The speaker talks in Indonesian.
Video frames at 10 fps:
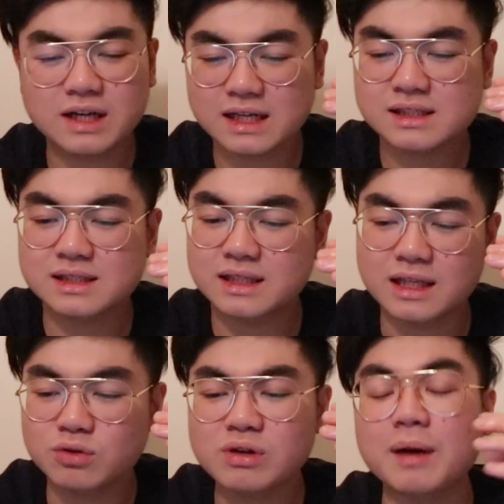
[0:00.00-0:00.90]
gas
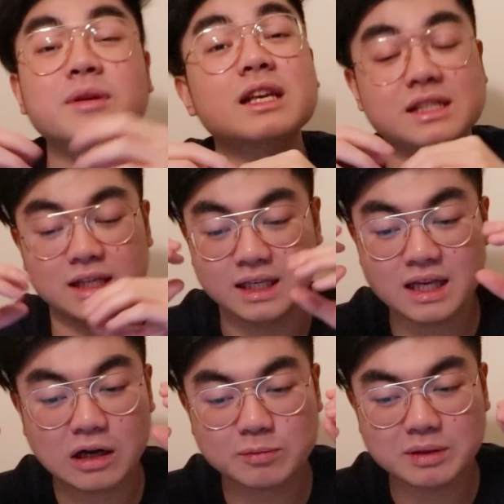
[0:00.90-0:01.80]
gitu nggak bisa sih ini
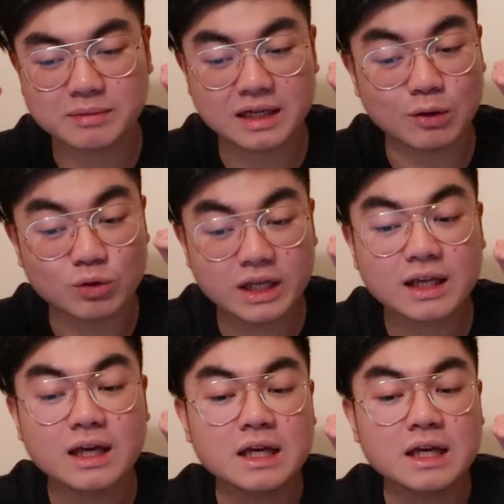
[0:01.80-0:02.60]
harus benar-benar yang unik